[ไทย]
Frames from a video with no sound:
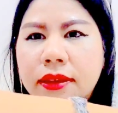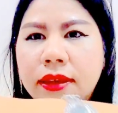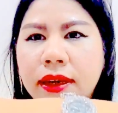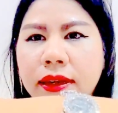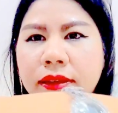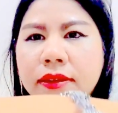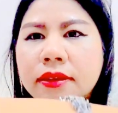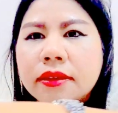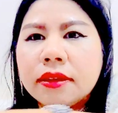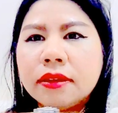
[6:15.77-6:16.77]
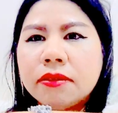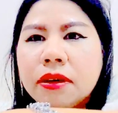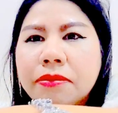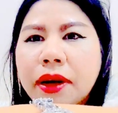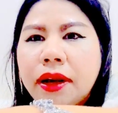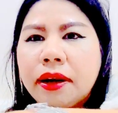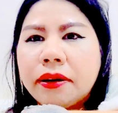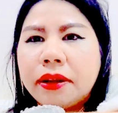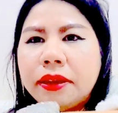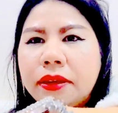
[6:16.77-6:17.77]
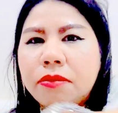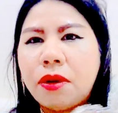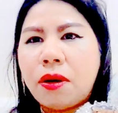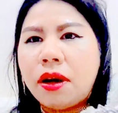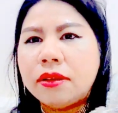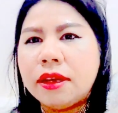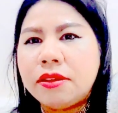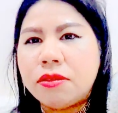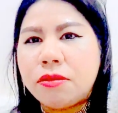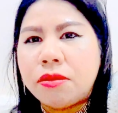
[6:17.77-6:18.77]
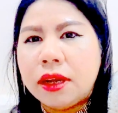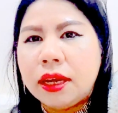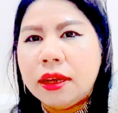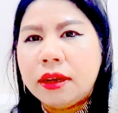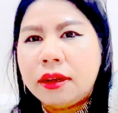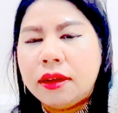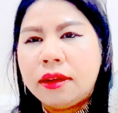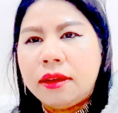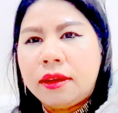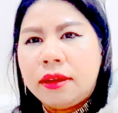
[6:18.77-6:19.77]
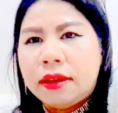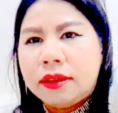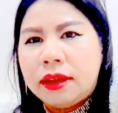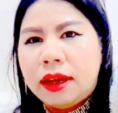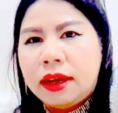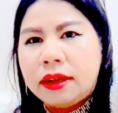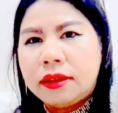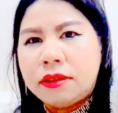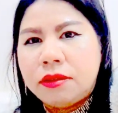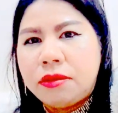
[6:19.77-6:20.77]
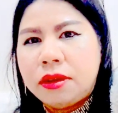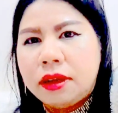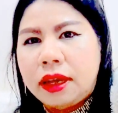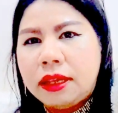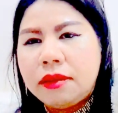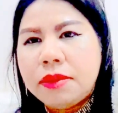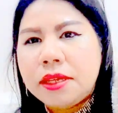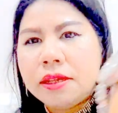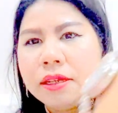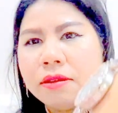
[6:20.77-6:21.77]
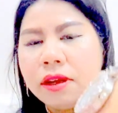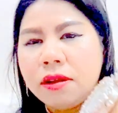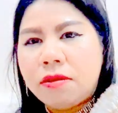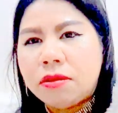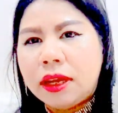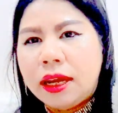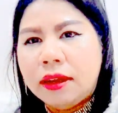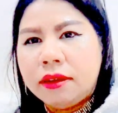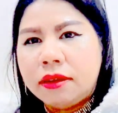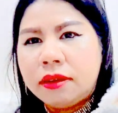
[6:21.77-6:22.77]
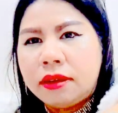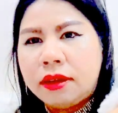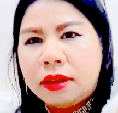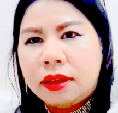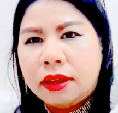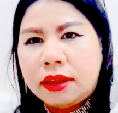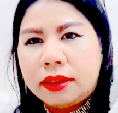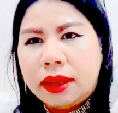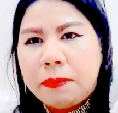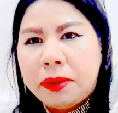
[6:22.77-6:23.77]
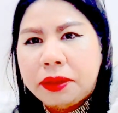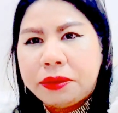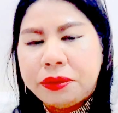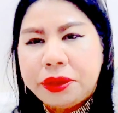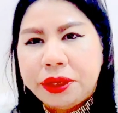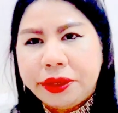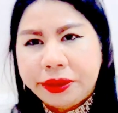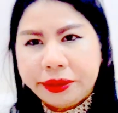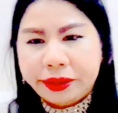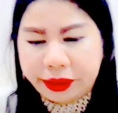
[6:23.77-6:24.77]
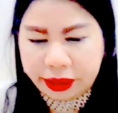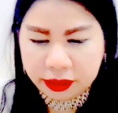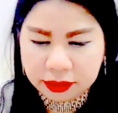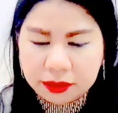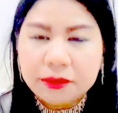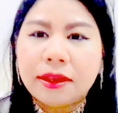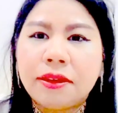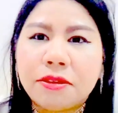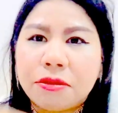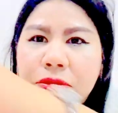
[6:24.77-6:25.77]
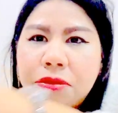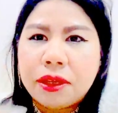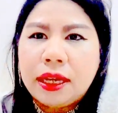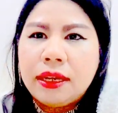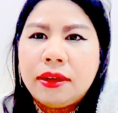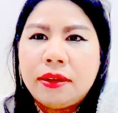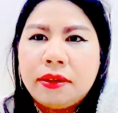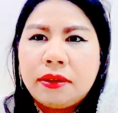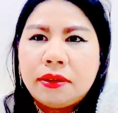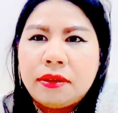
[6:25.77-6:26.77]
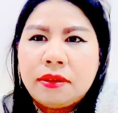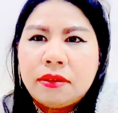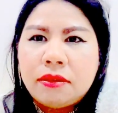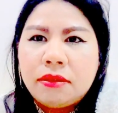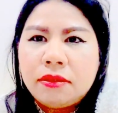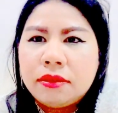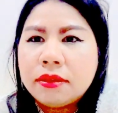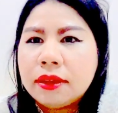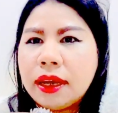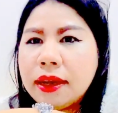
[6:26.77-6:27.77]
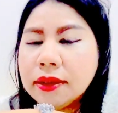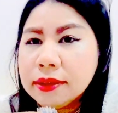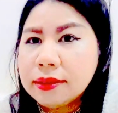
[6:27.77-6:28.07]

นี่ค่ะ คือจะสวยมาก อันนี้คุณหมอก็ใส่โชว์นะคะนะคะ โชว์เลย อันนี้มีชิ้นเดียวในโลกนะคะ หน้าปัดตัวนี้นะคะเดี๋ยวใส่โชว์นะคะนะคะ